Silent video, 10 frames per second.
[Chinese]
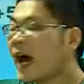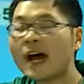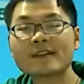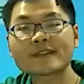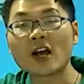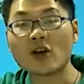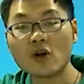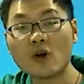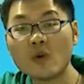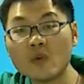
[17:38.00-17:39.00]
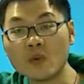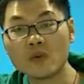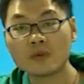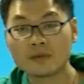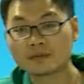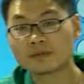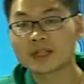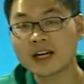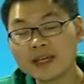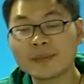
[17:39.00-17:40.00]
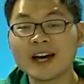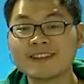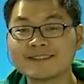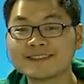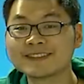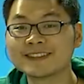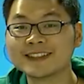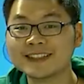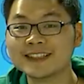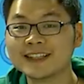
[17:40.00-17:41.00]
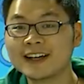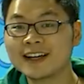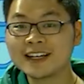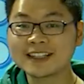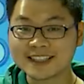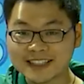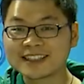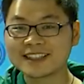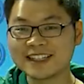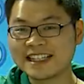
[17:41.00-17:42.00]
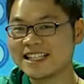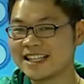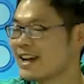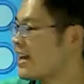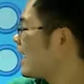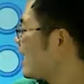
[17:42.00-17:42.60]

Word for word: 八乘五，可以吗？可以，